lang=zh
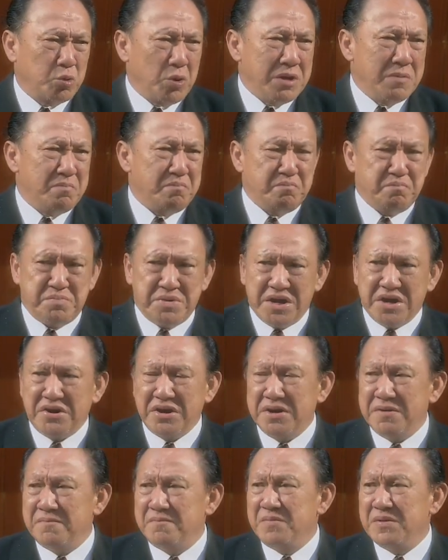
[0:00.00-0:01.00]
对别
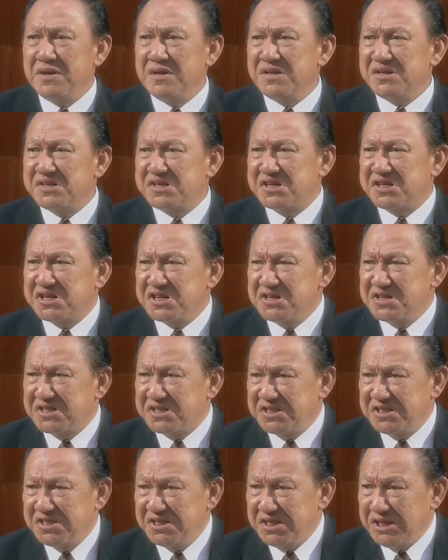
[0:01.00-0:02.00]
人嗤
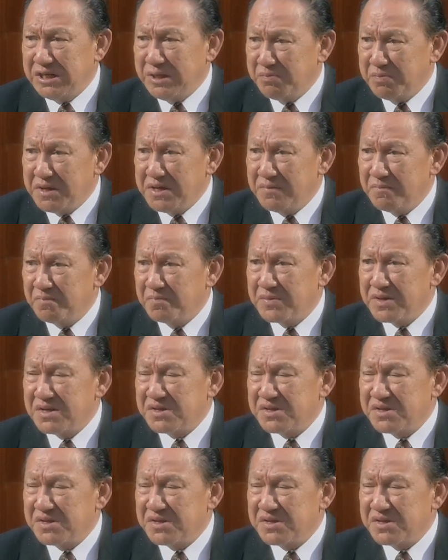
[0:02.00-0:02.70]
之以鼻、